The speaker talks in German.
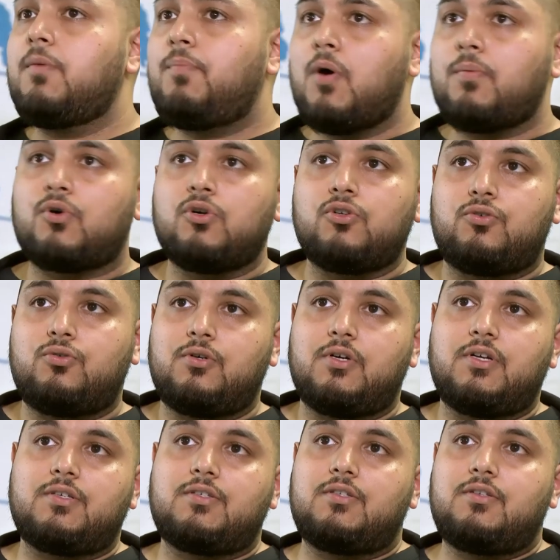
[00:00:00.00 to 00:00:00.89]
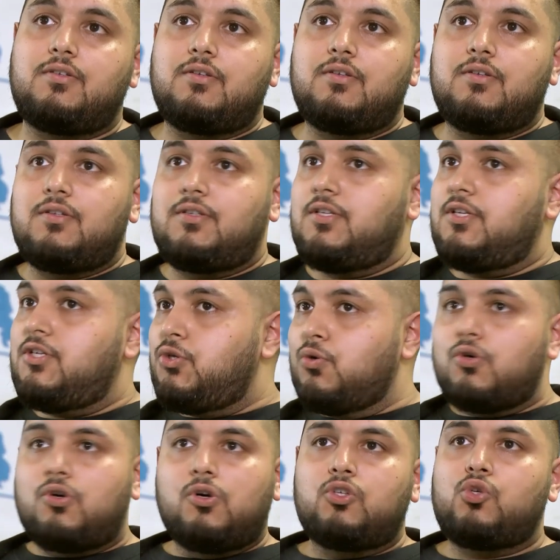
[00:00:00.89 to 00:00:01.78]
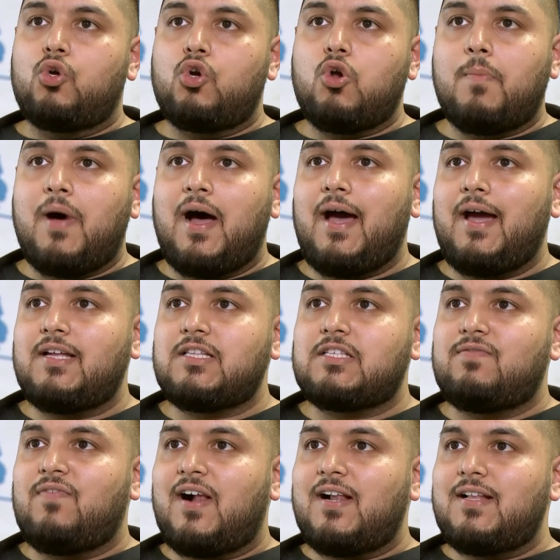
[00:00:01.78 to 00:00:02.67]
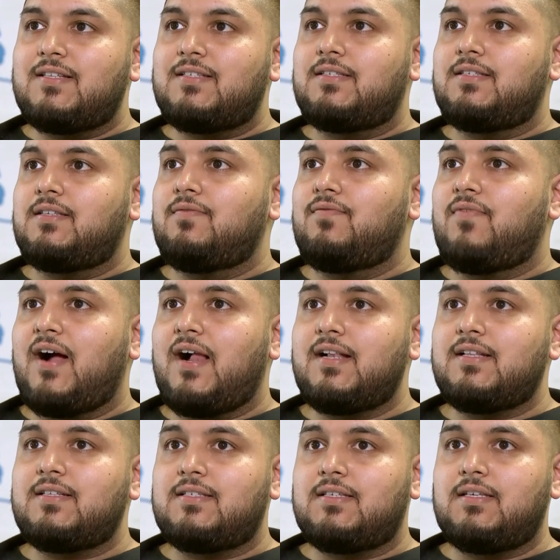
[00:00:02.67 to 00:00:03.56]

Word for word: Hip-Hop-Kultur ist die Jugendkultur Nummer eins, weil, weil